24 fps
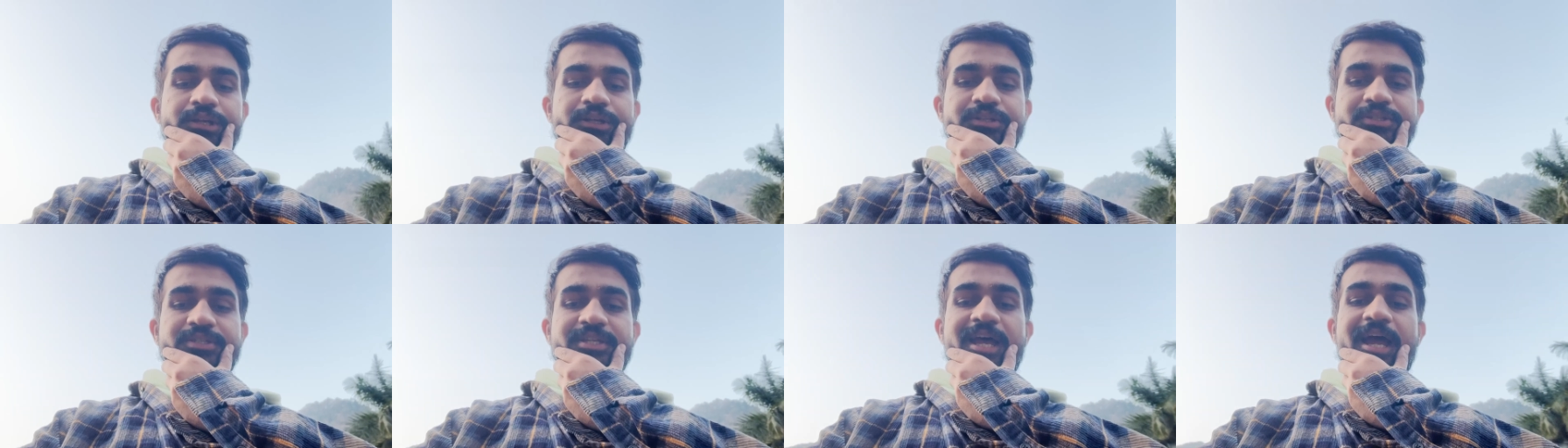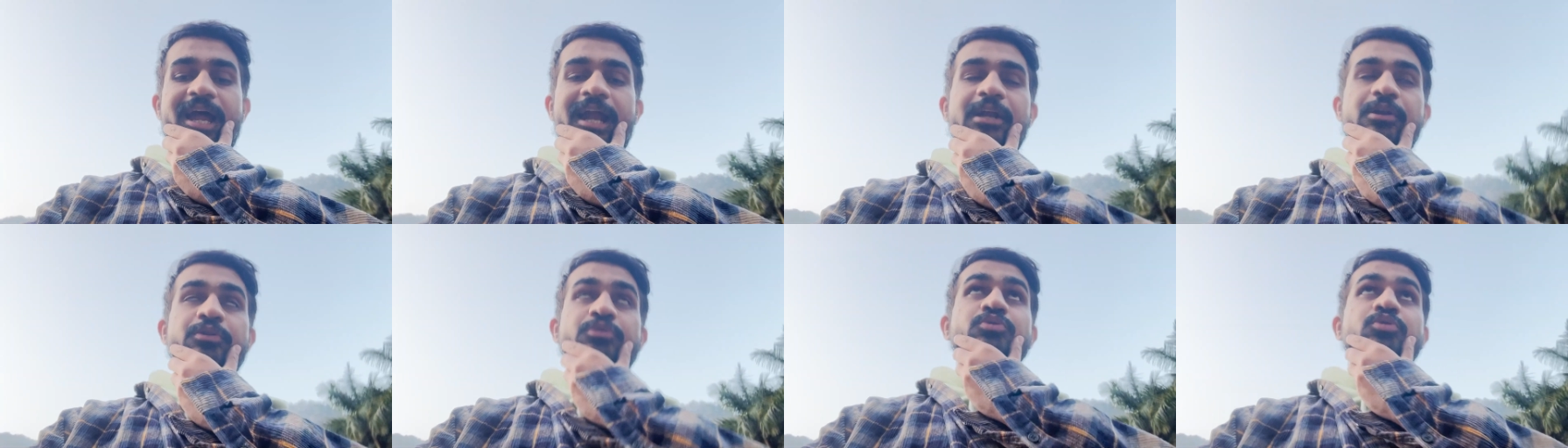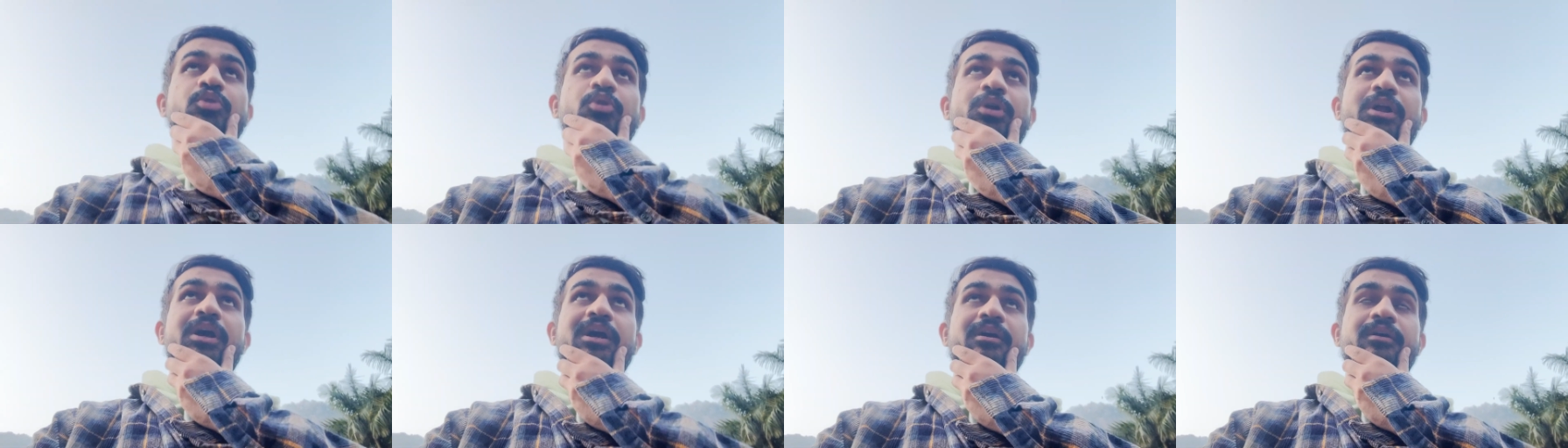सैड हूँ
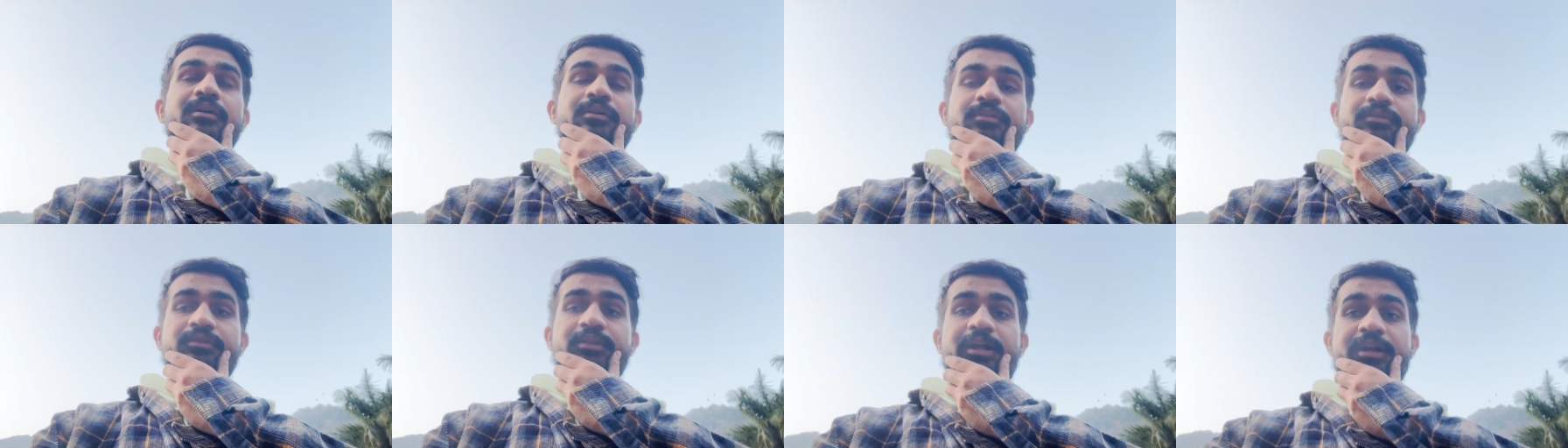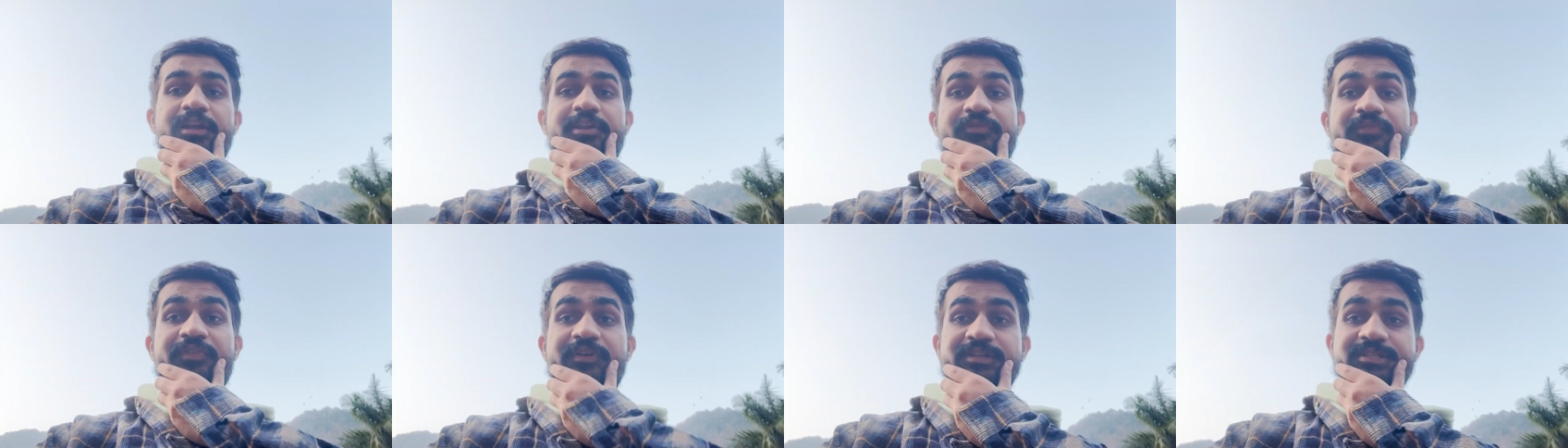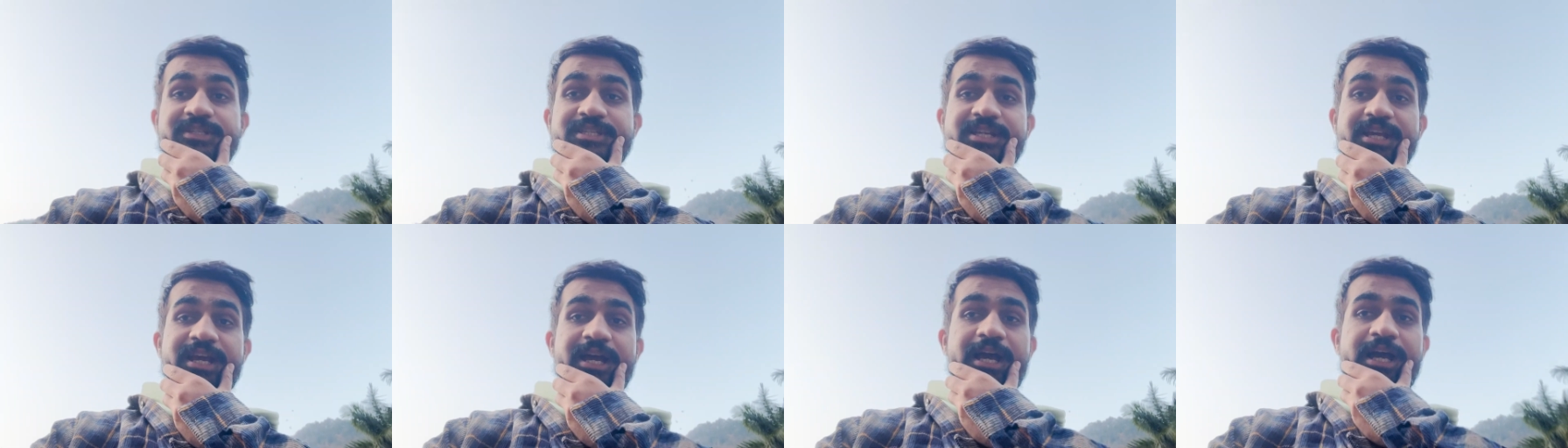थोड़ा थर्टी
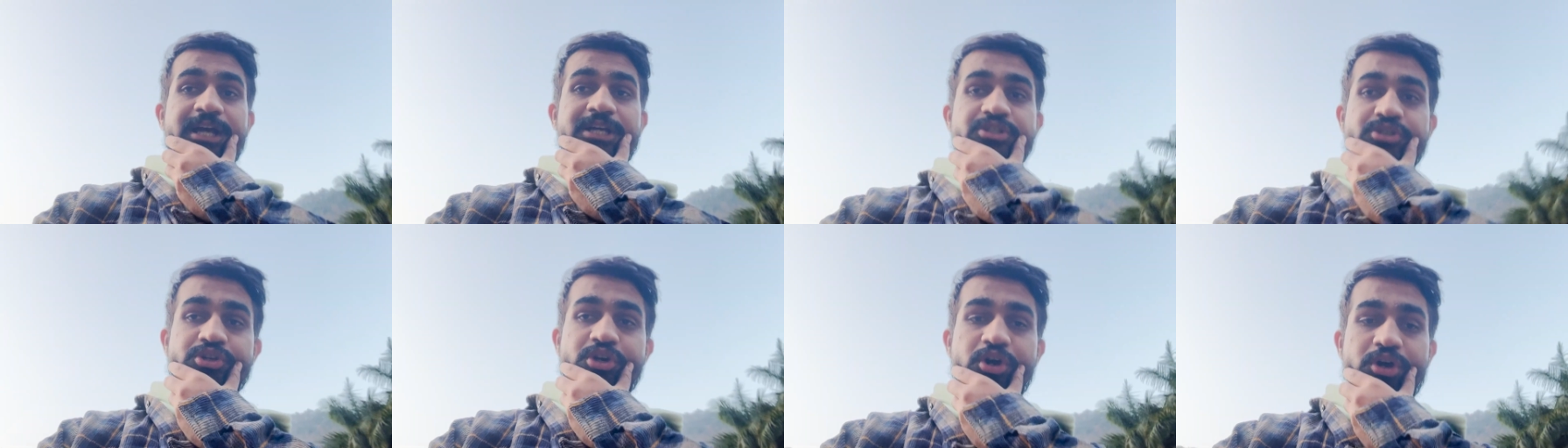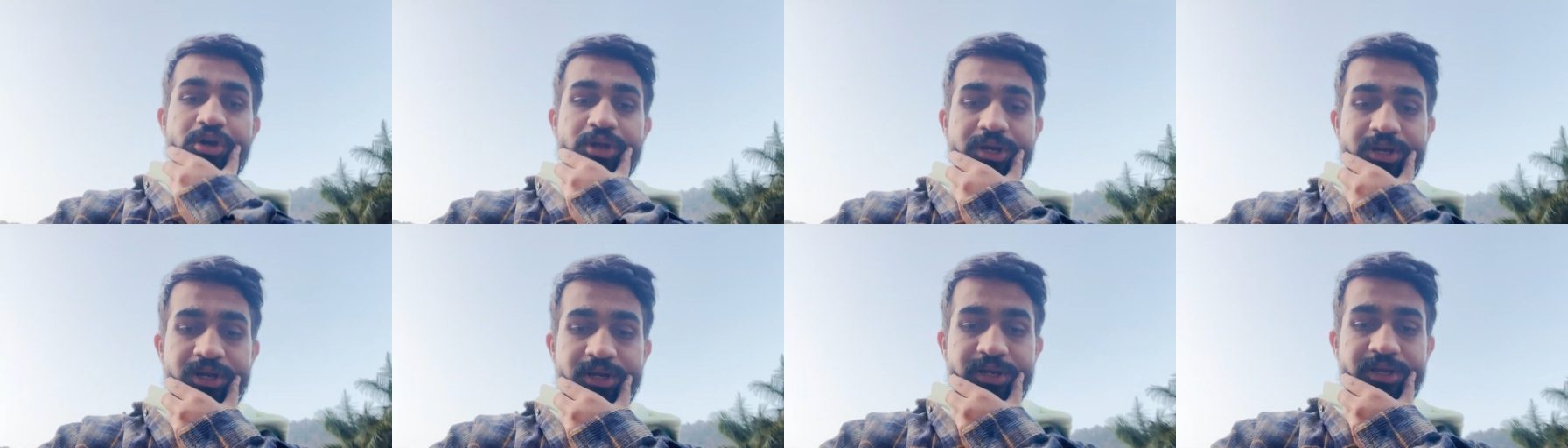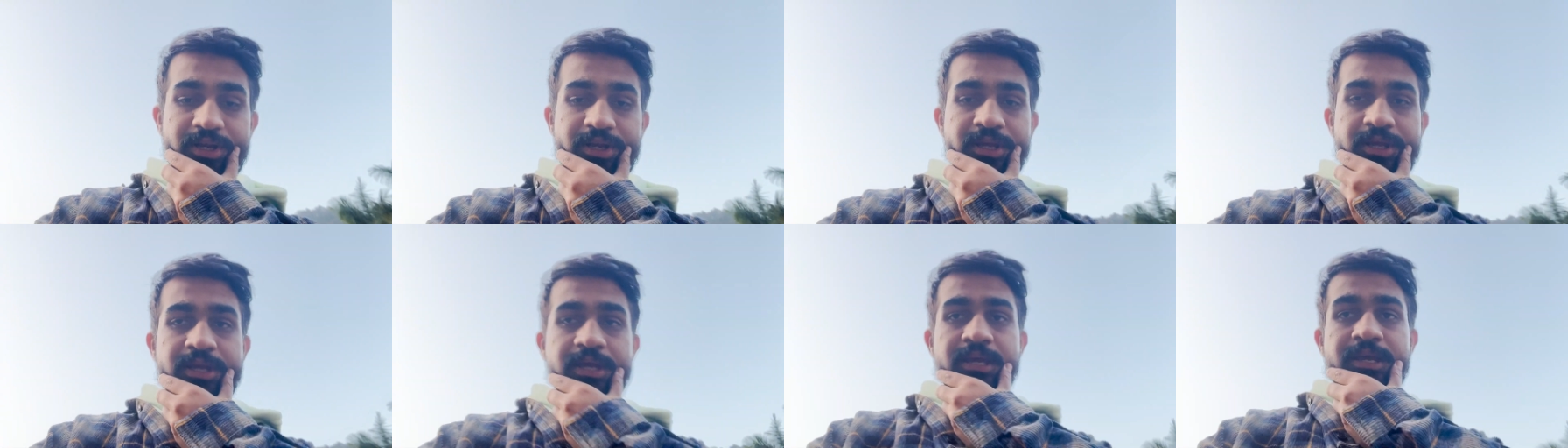फर्स्ट है आज और
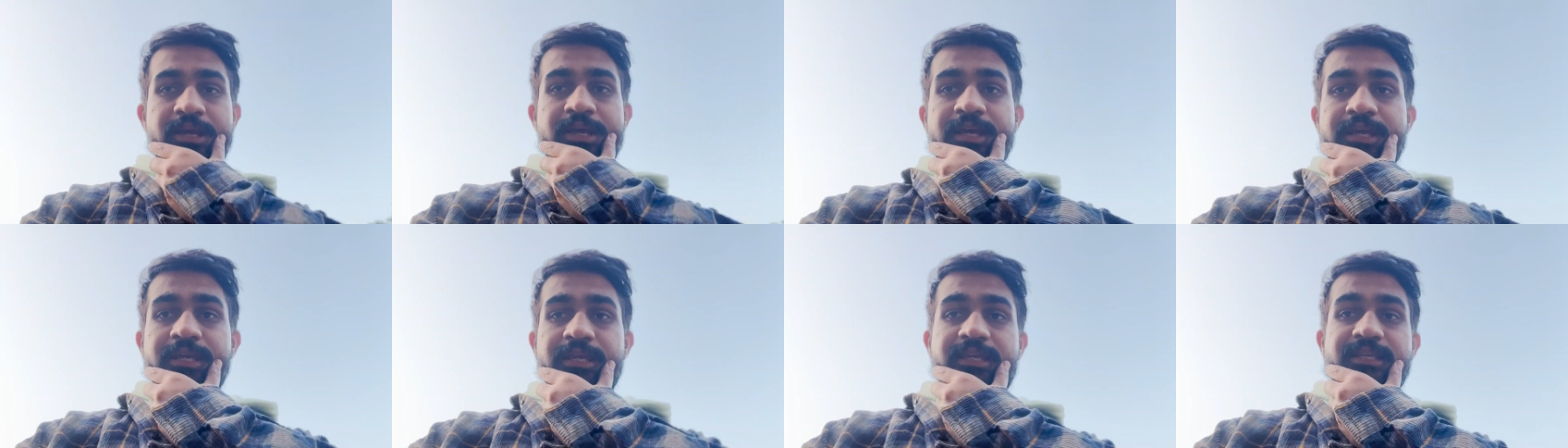uh,